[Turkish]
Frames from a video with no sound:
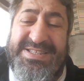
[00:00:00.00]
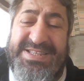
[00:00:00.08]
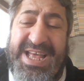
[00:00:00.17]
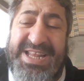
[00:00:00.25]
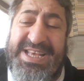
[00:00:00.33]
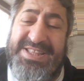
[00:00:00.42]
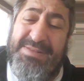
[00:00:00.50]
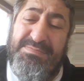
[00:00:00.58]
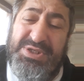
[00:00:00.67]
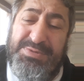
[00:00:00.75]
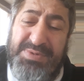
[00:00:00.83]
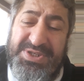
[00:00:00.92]
terk
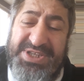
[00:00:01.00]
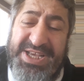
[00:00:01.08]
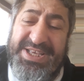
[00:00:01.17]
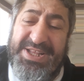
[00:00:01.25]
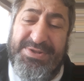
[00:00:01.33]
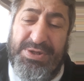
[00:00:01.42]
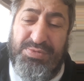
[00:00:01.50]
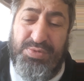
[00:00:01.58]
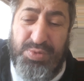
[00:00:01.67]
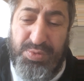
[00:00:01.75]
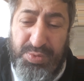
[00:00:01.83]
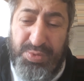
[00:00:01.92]
edilmiş bir şey yerinde
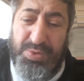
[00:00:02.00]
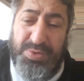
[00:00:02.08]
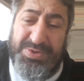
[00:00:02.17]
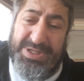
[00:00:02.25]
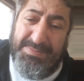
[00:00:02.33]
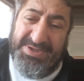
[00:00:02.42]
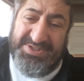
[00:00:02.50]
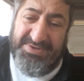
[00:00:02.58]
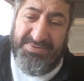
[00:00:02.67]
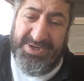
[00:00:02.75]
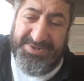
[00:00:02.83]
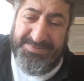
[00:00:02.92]
tuttu
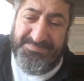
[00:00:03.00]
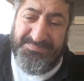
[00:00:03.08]
demesi var.